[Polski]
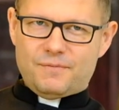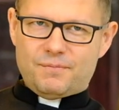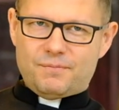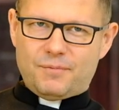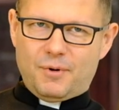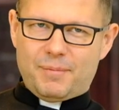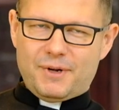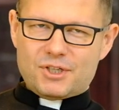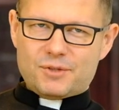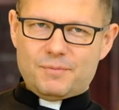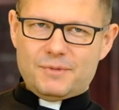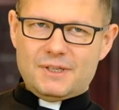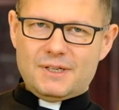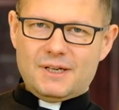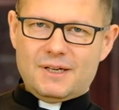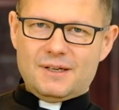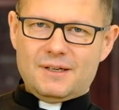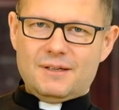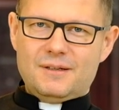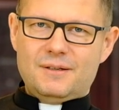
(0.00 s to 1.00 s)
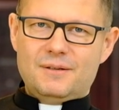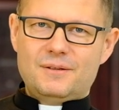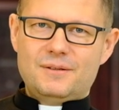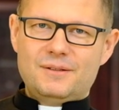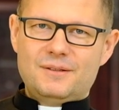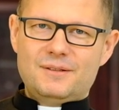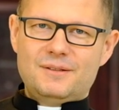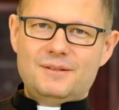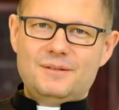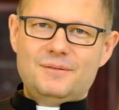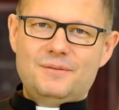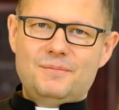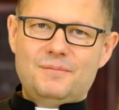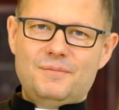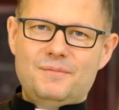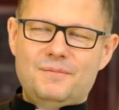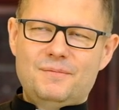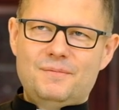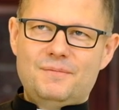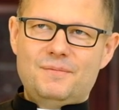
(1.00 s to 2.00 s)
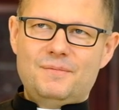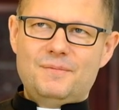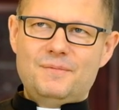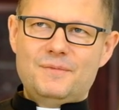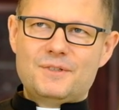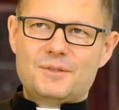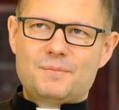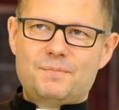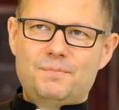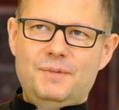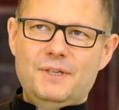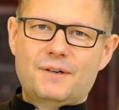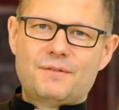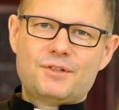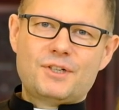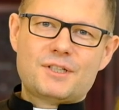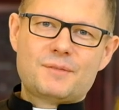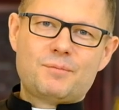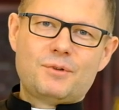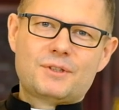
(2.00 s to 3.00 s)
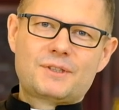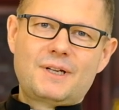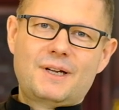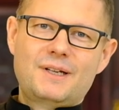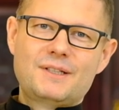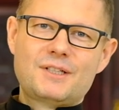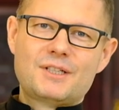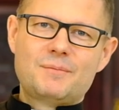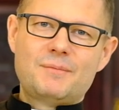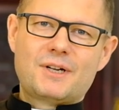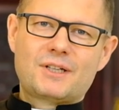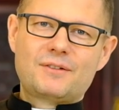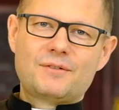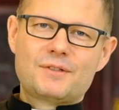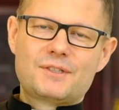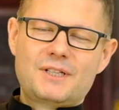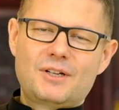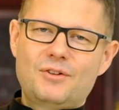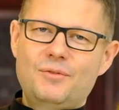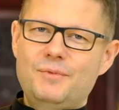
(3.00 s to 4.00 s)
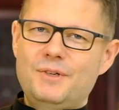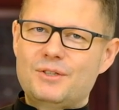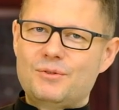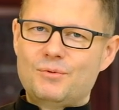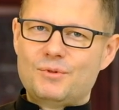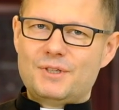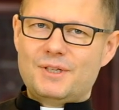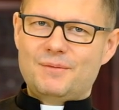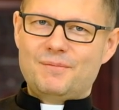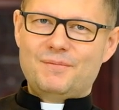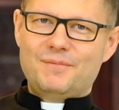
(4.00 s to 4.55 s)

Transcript: Popatrzmy na y, pierwsze spotkanie ze zmartwychwstałym Jezusem.